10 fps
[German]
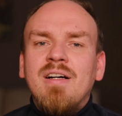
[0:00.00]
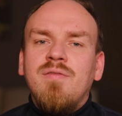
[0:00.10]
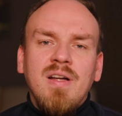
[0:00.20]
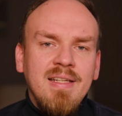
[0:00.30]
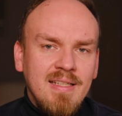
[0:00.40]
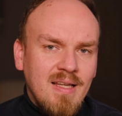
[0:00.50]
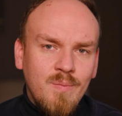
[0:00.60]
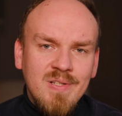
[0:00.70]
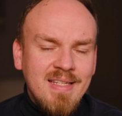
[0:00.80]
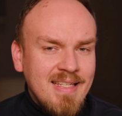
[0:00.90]
verliert
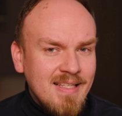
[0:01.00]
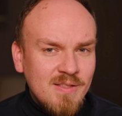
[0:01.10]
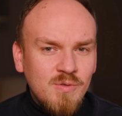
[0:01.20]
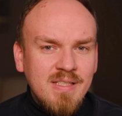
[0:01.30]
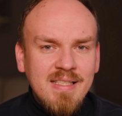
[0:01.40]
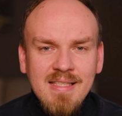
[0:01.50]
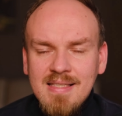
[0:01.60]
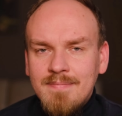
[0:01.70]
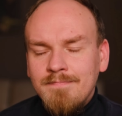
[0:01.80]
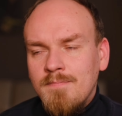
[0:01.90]
aber nie so
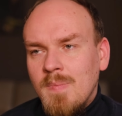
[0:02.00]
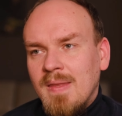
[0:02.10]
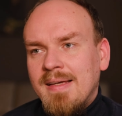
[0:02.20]
diesen,